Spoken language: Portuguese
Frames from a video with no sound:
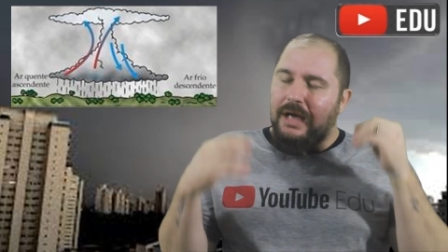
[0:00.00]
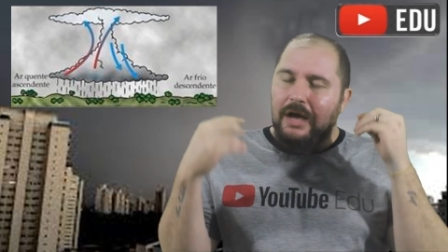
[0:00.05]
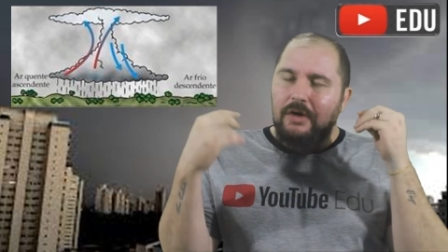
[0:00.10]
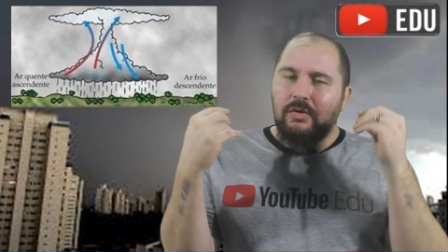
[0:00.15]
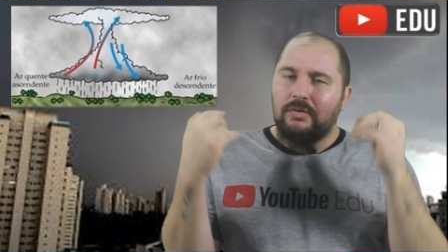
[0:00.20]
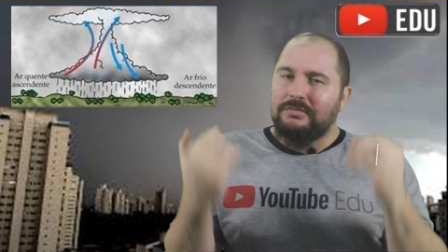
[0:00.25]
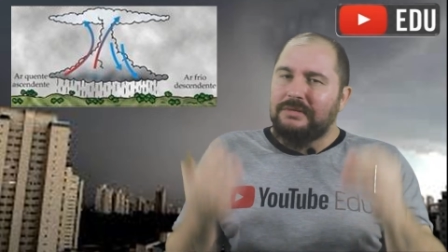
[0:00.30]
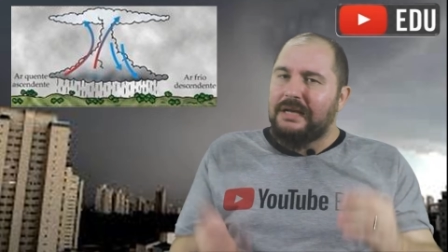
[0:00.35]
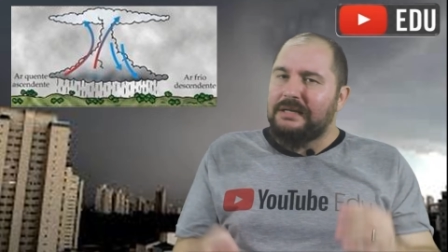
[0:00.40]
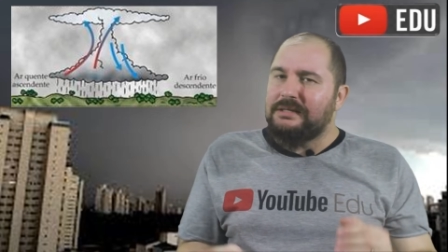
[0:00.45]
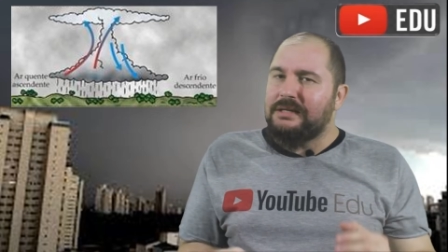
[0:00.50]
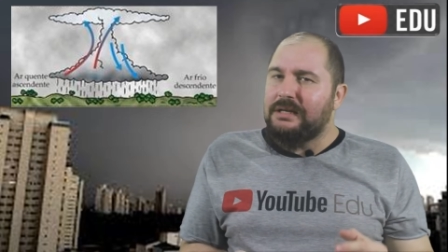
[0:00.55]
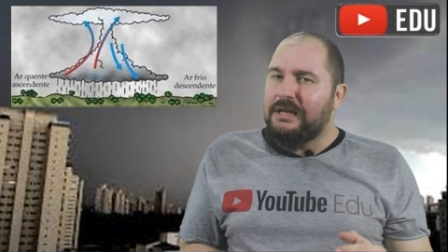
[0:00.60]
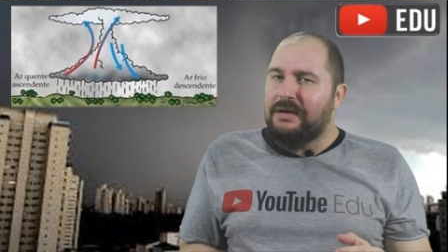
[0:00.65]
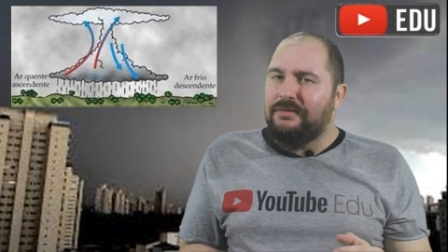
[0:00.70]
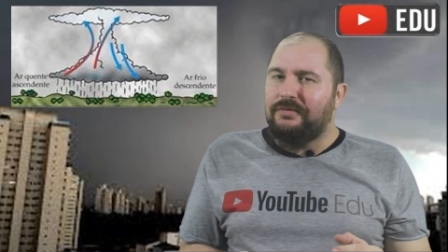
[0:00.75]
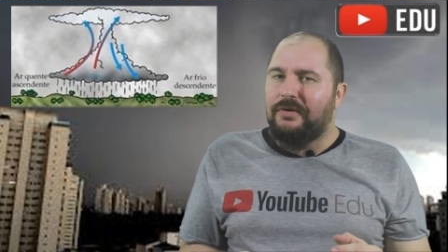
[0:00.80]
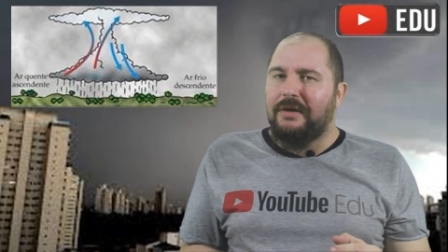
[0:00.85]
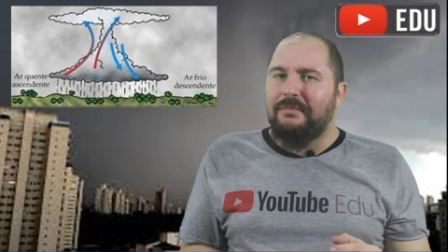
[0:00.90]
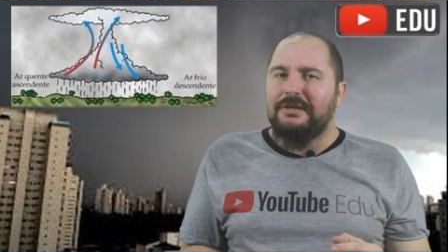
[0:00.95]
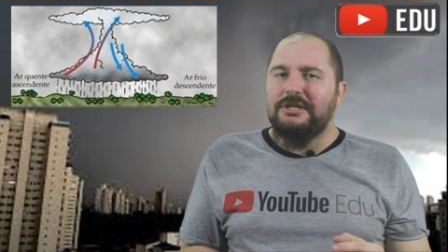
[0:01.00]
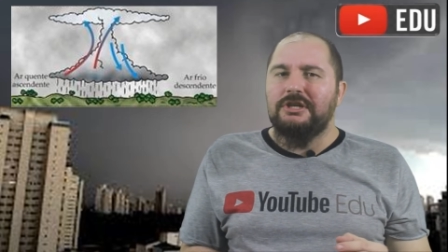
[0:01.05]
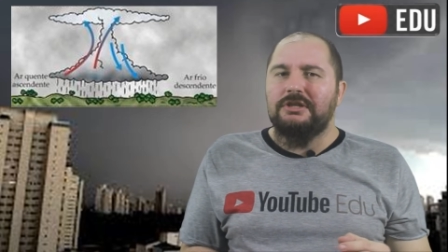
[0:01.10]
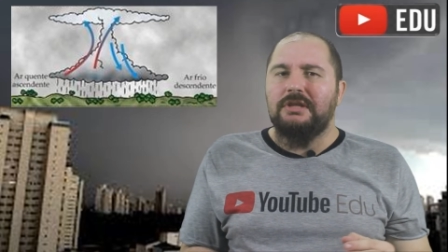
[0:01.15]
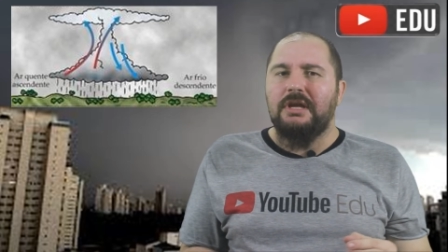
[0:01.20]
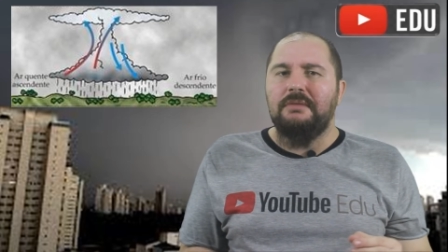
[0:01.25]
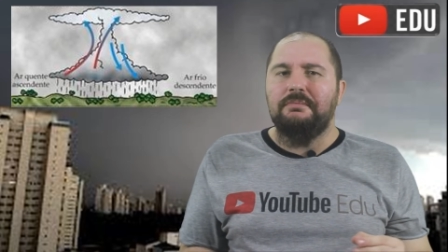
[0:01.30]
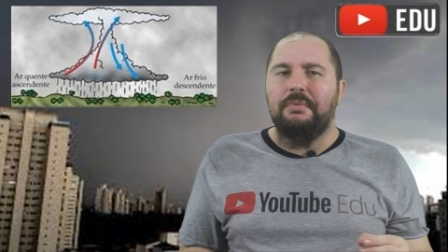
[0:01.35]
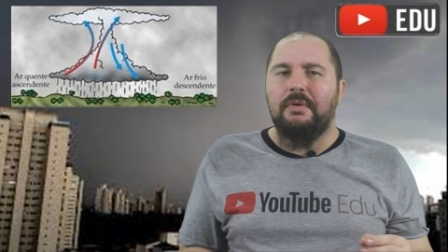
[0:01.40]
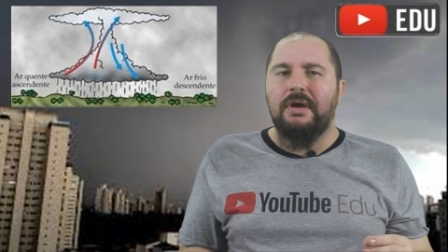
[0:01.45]
acontecem na forma
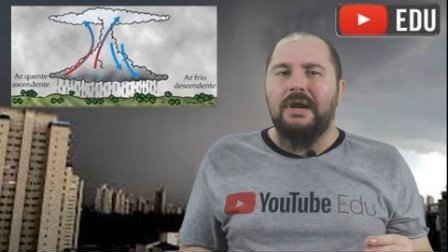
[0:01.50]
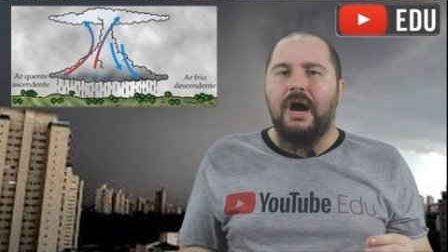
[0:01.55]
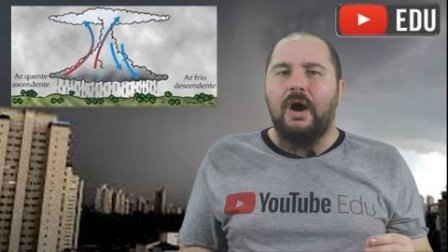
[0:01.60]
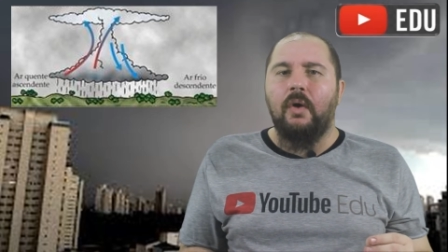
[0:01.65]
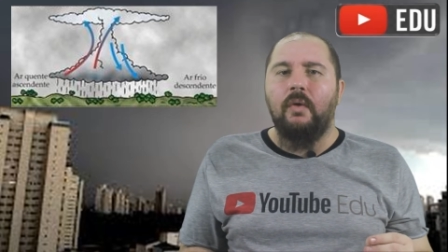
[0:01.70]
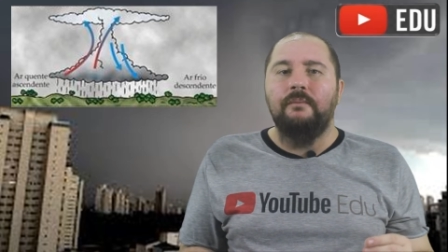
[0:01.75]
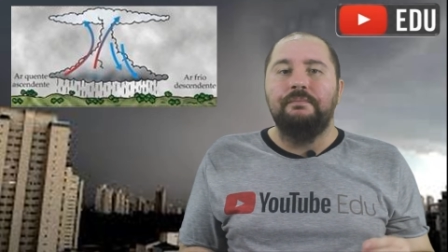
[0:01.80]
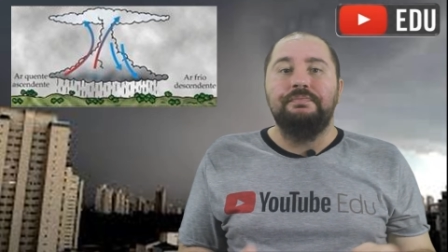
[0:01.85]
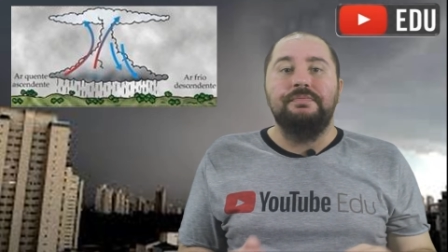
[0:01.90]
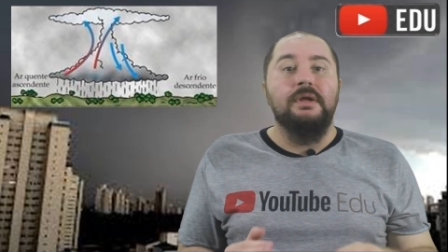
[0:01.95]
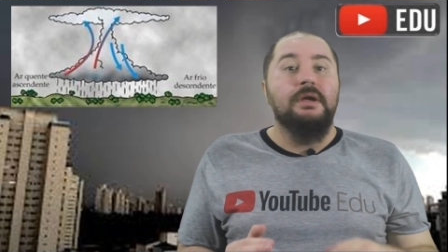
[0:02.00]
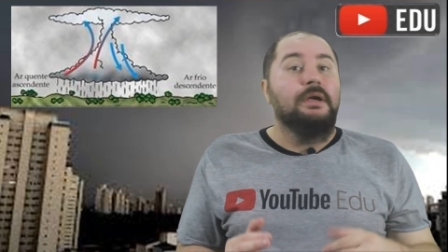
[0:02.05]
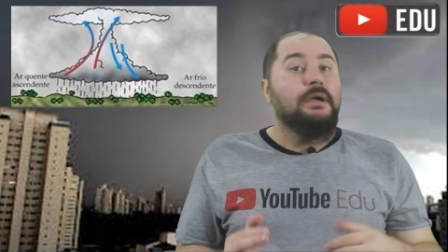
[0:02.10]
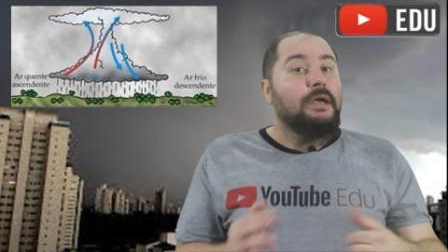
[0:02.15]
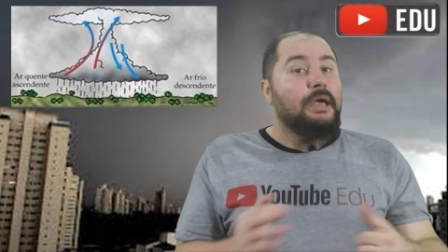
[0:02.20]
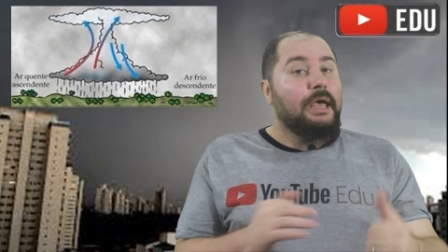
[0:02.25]
de temporal,